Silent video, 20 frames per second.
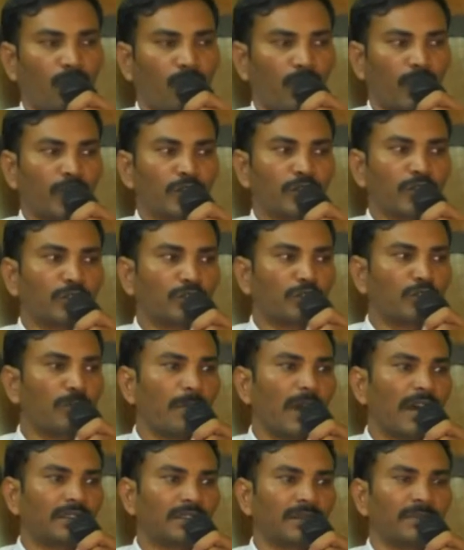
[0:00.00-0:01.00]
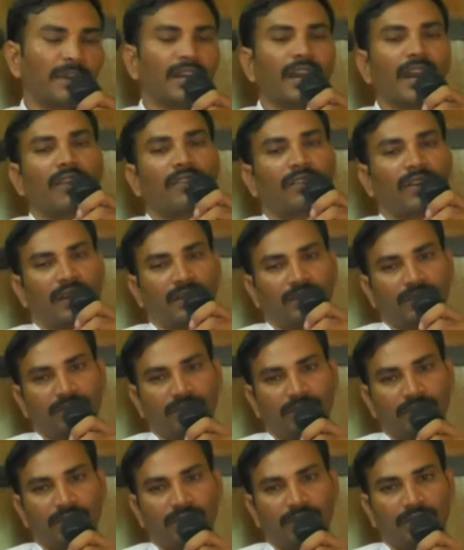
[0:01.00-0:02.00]
ఒక జంతువు మాత్రమే నడవగలదు
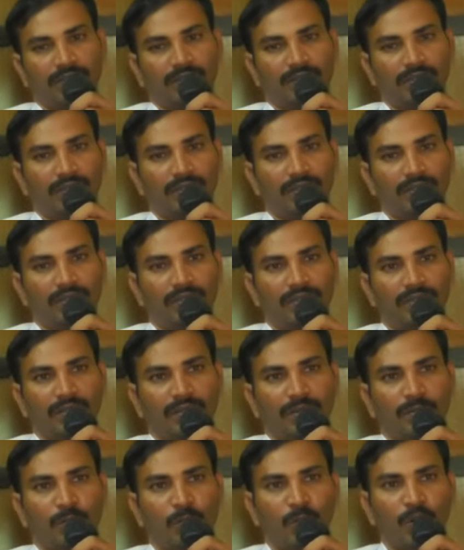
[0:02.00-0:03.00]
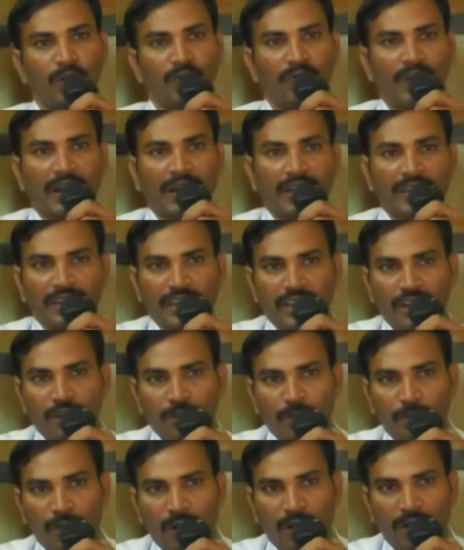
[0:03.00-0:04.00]
పోనీ వెనక
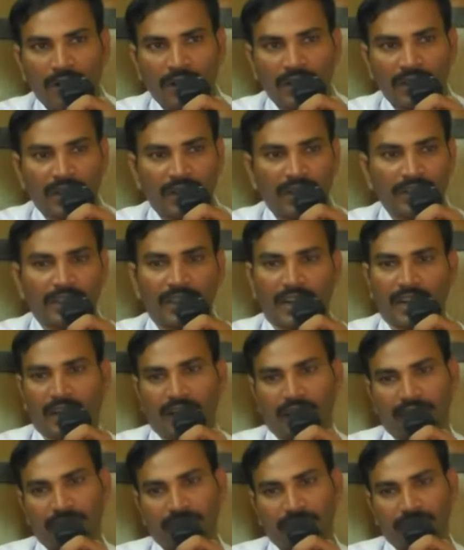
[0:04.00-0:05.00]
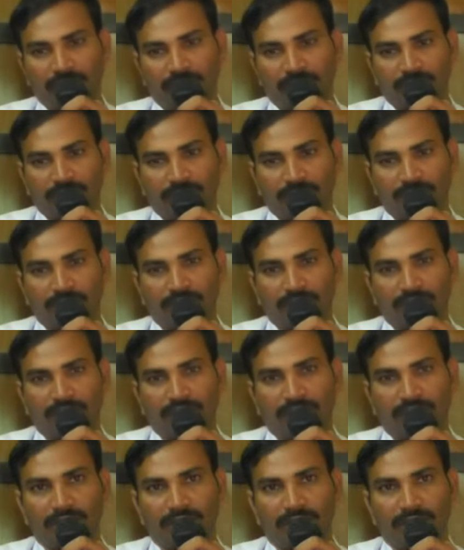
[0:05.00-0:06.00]
తిరిగిపోగలదంటే తిరగలేదు
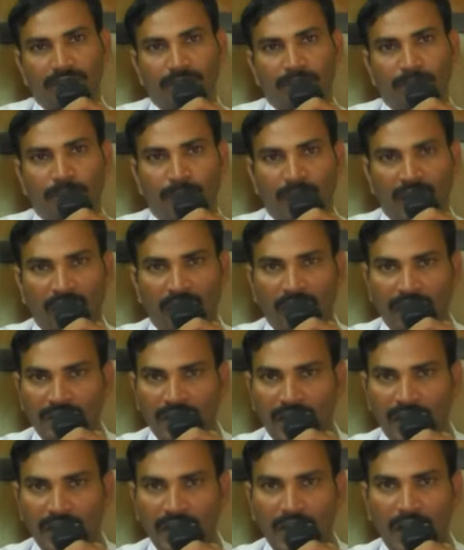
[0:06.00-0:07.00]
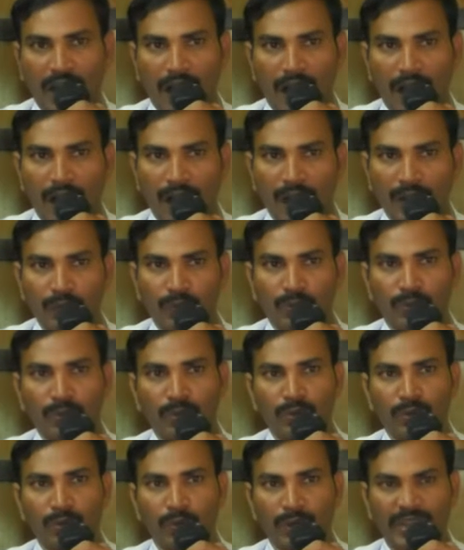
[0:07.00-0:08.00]
పర్వతాన్ని
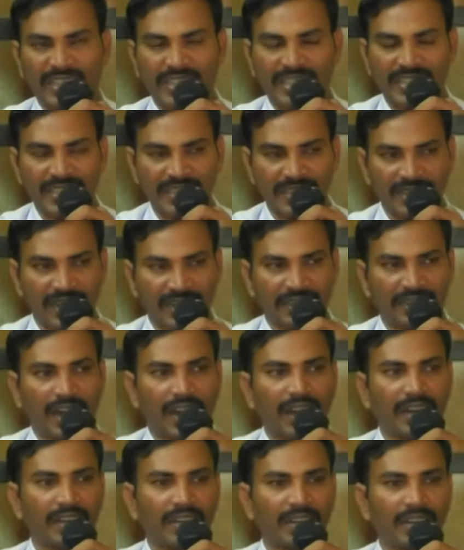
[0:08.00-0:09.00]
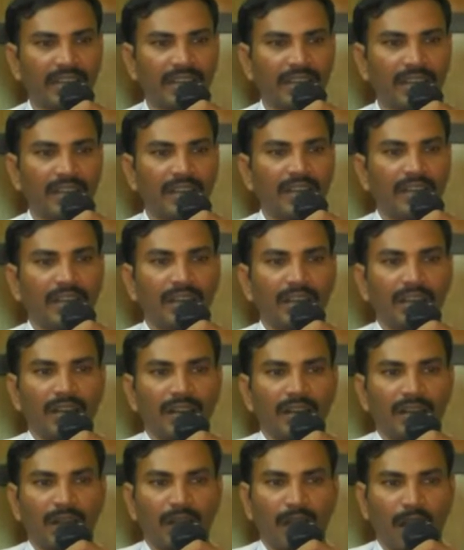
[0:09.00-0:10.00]
ఆనుకుంటూ ఒక చిన్న దారి
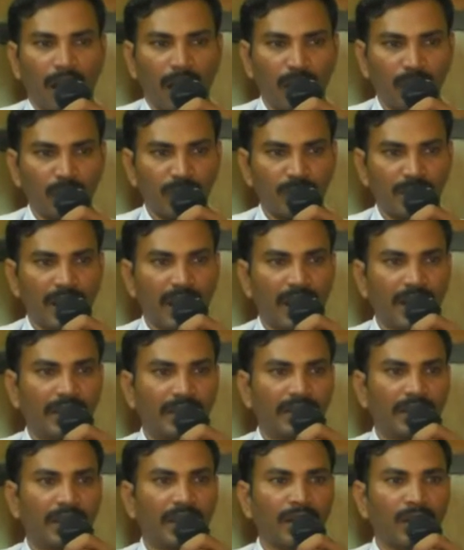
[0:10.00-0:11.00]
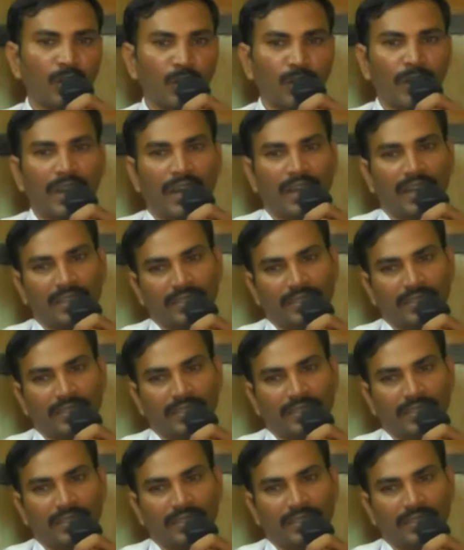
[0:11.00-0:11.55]
కాలు జారితే లోయ